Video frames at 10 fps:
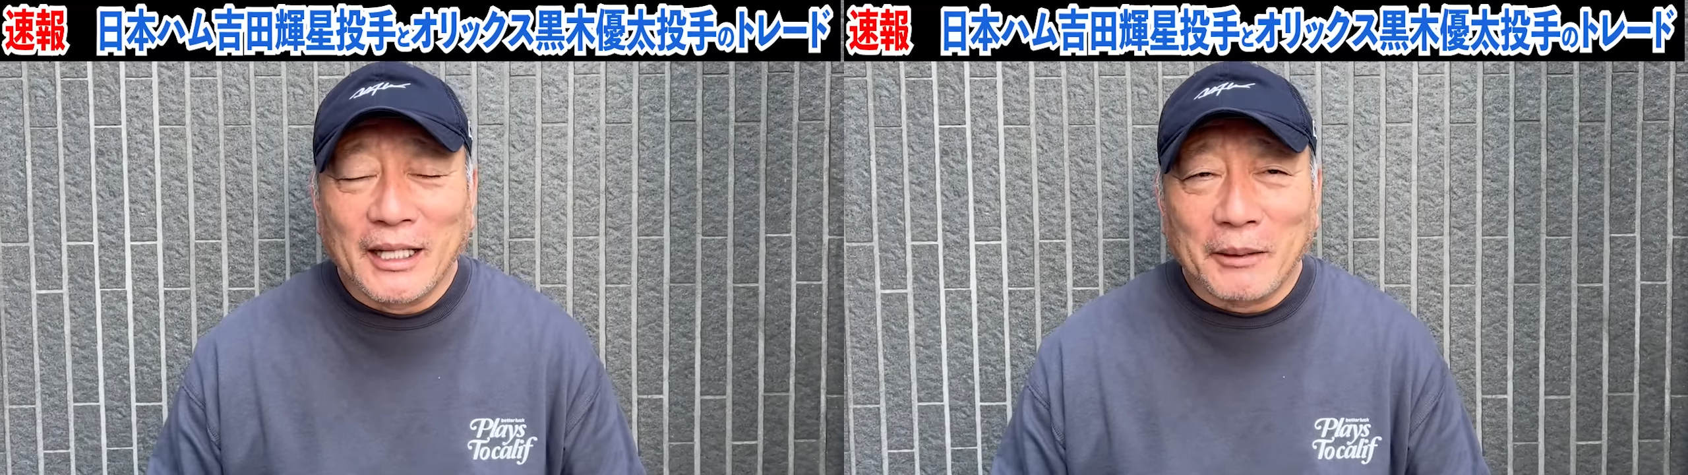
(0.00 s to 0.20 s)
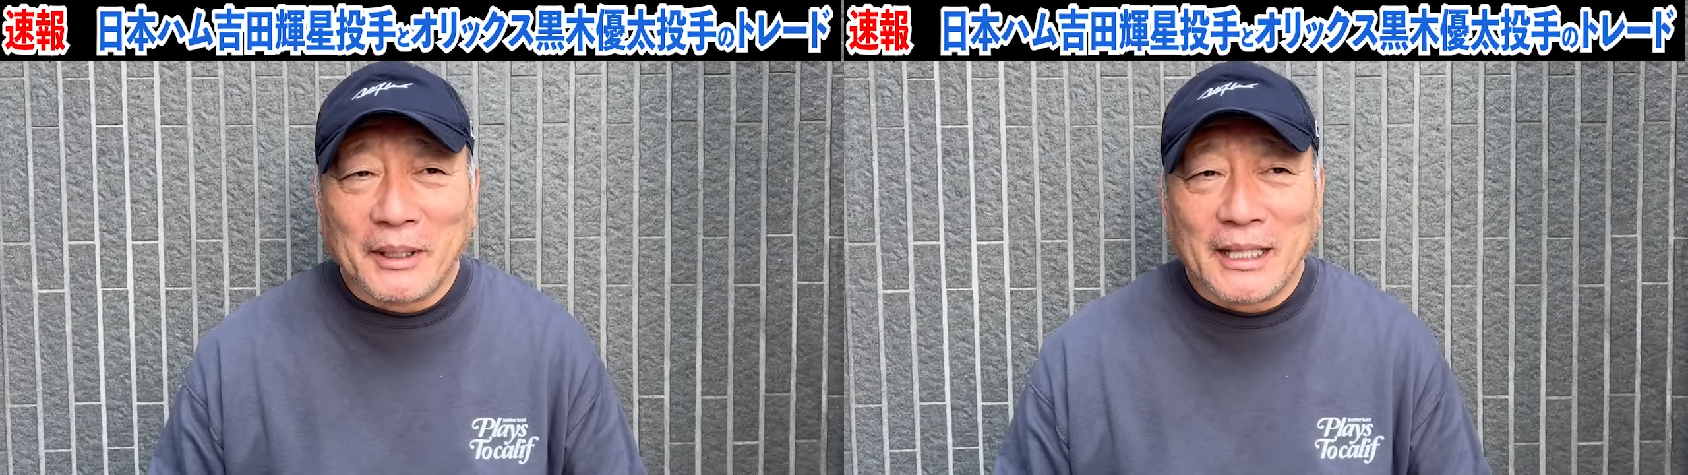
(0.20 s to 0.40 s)

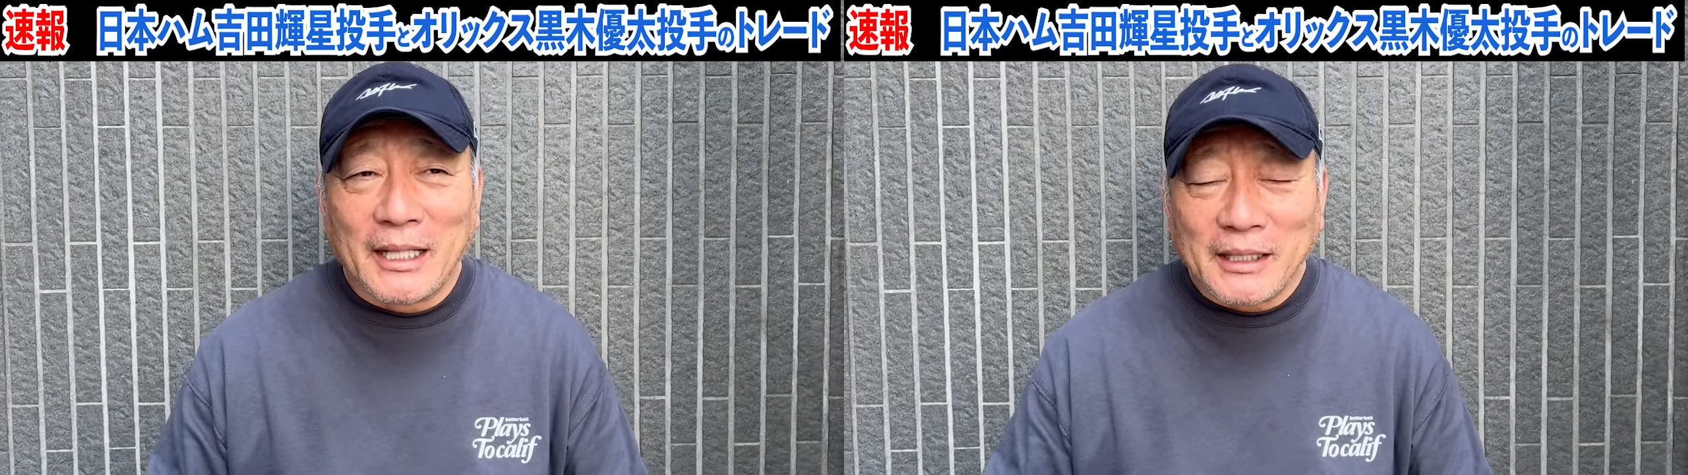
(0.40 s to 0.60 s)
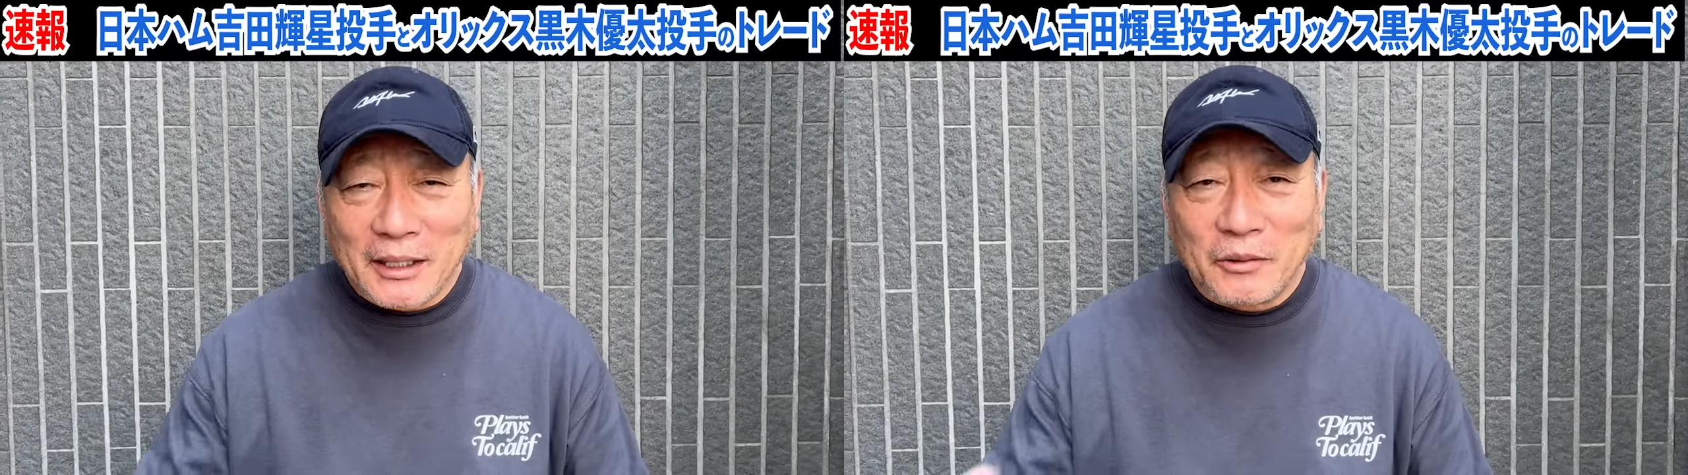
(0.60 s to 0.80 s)
やっぱり
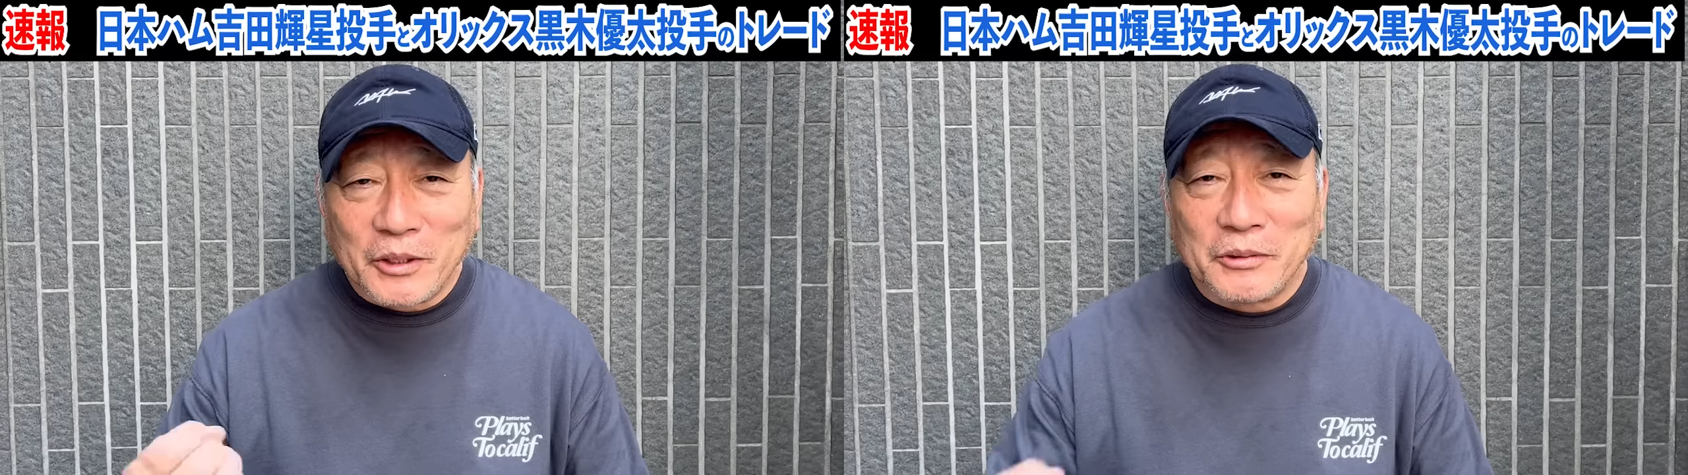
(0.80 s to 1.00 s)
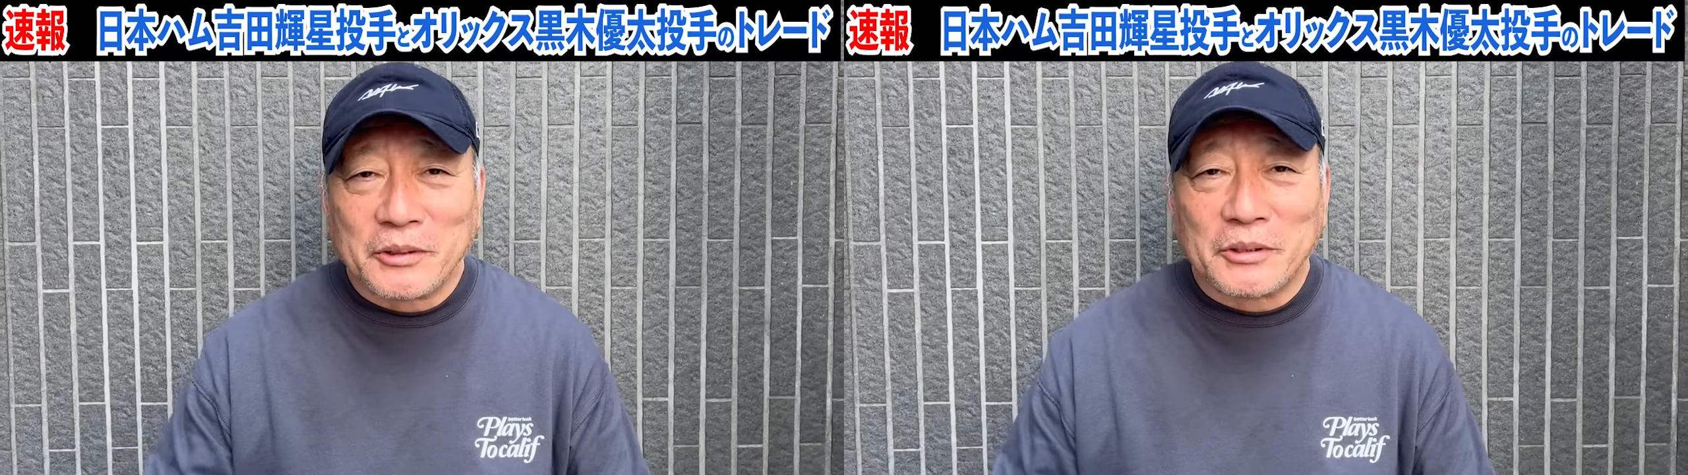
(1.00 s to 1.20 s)
何かを
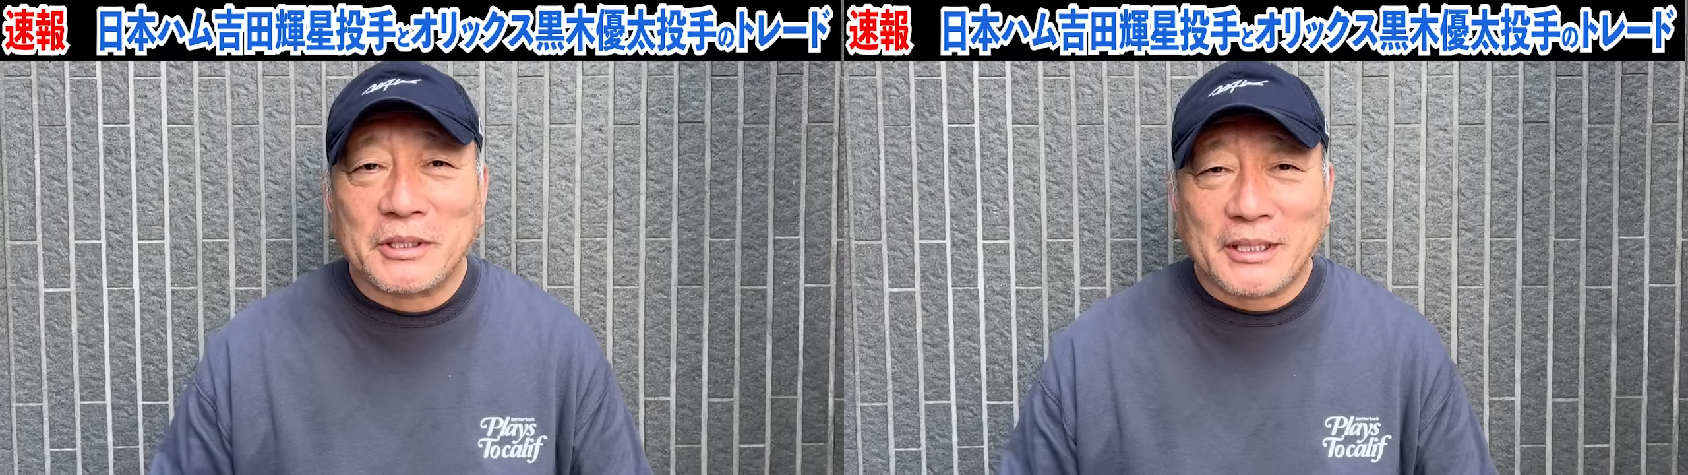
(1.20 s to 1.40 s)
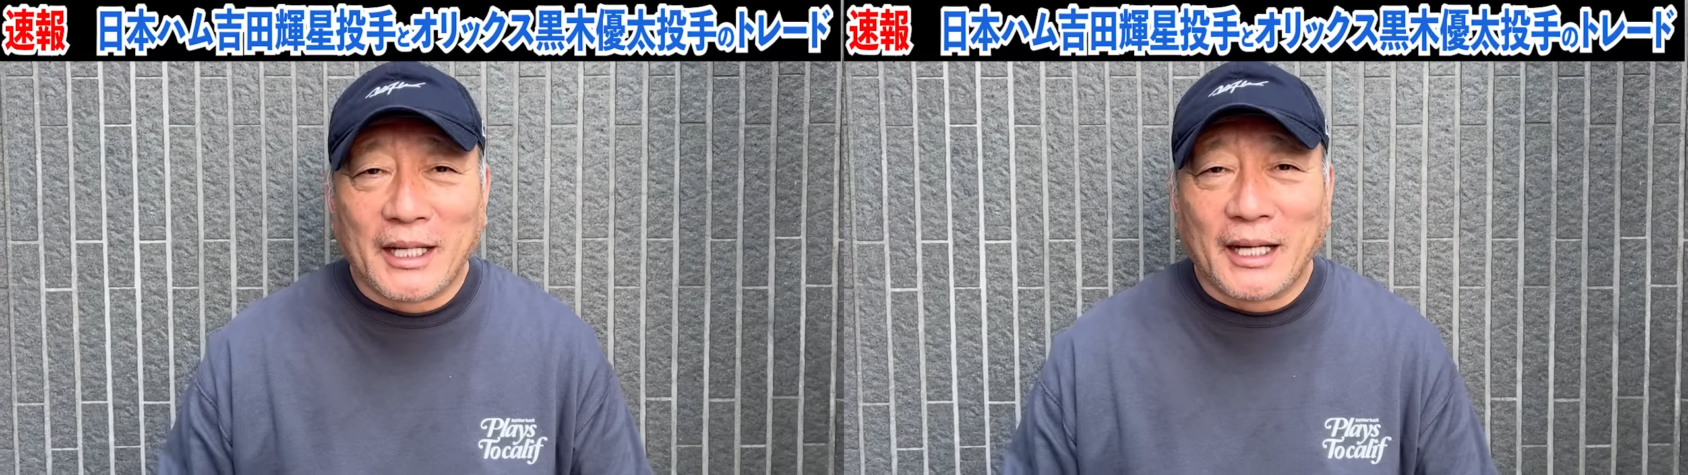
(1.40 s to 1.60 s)
吸収
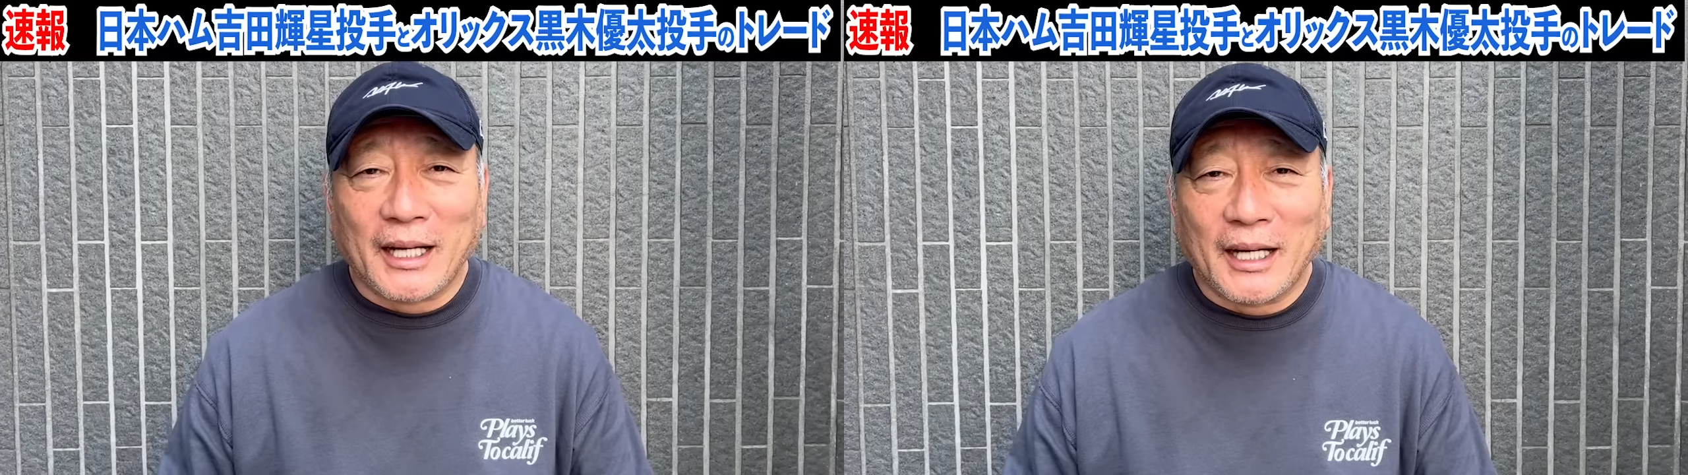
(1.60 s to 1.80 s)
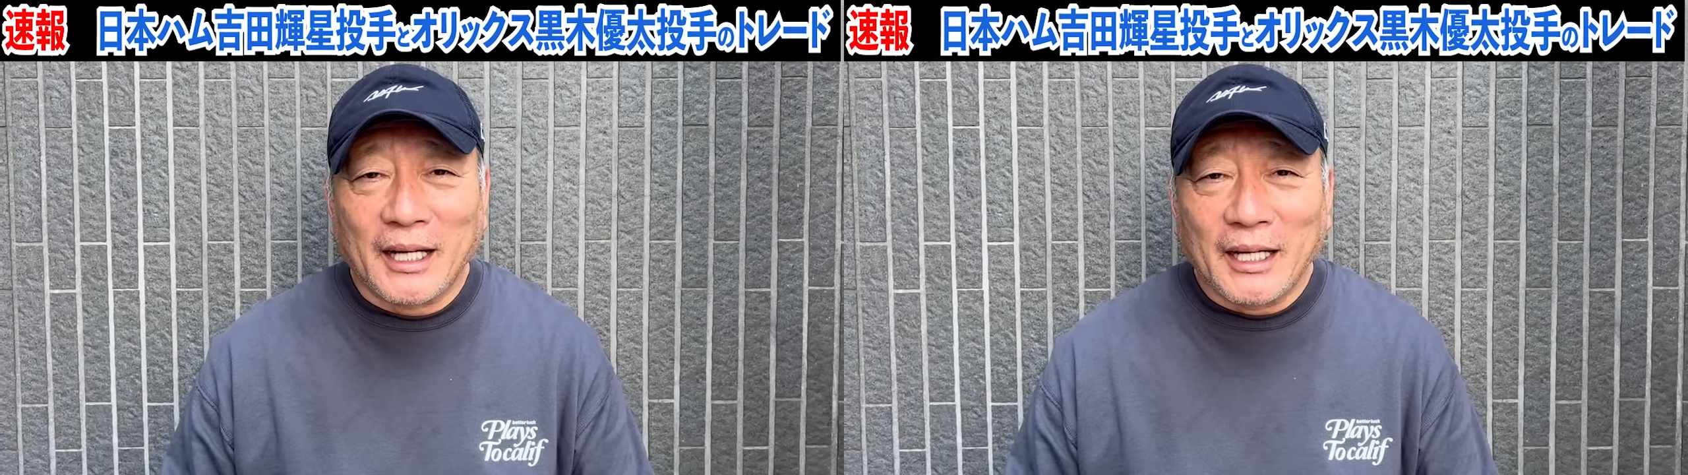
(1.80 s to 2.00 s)
して、う
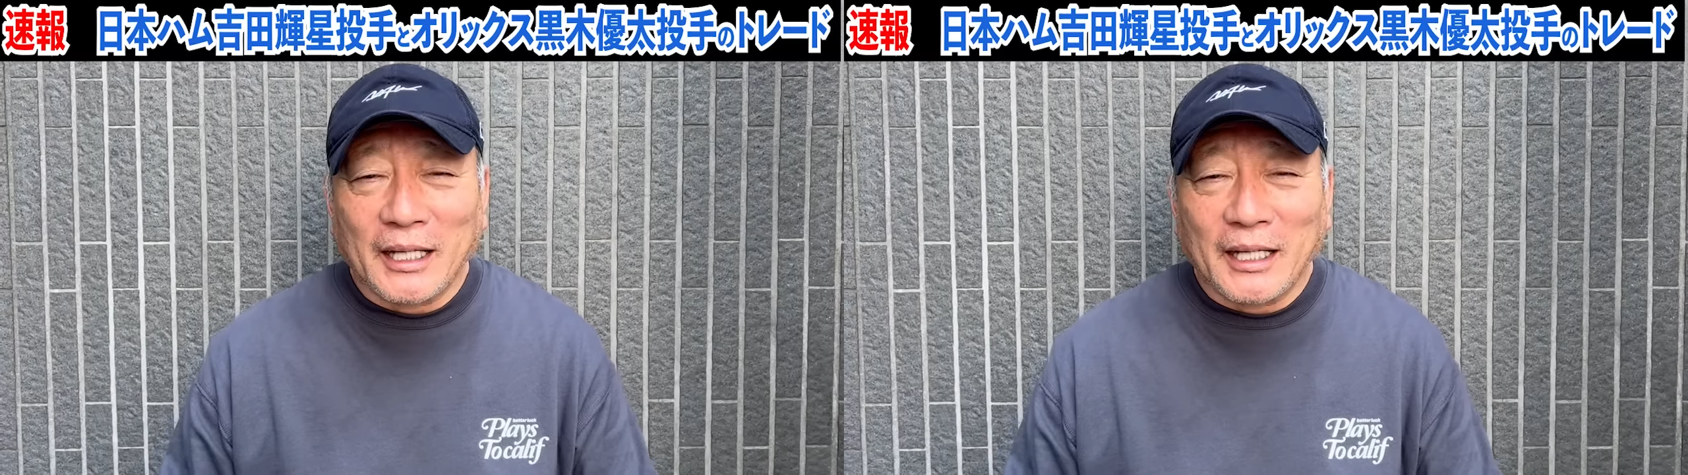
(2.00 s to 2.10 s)
ん、